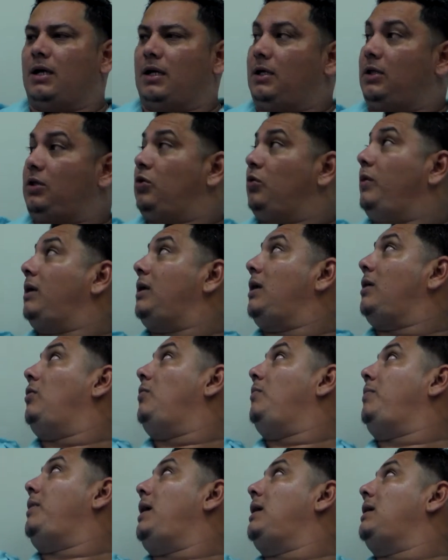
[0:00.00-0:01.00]
Y tuve que
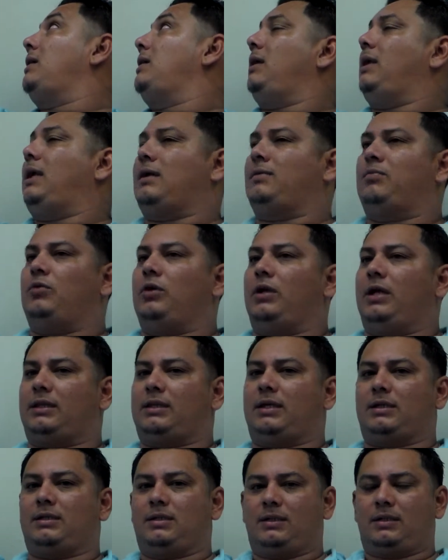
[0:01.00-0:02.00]
comprar las
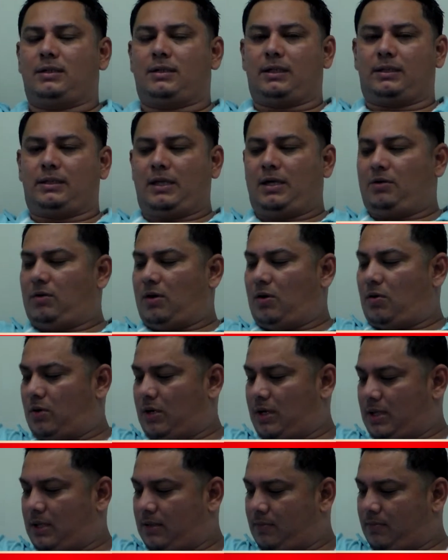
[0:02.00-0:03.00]
muletas que tengo
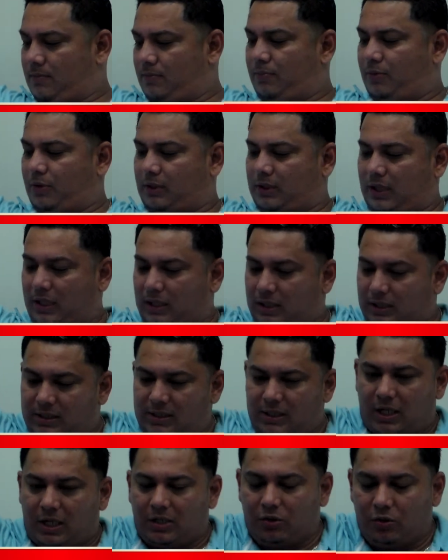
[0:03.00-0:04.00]
ahora porque
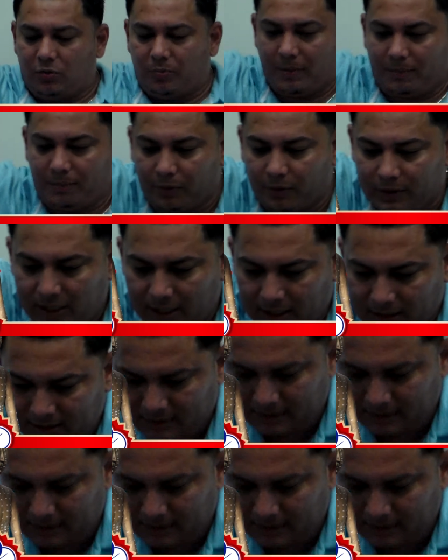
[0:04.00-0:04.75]
ya yo me podía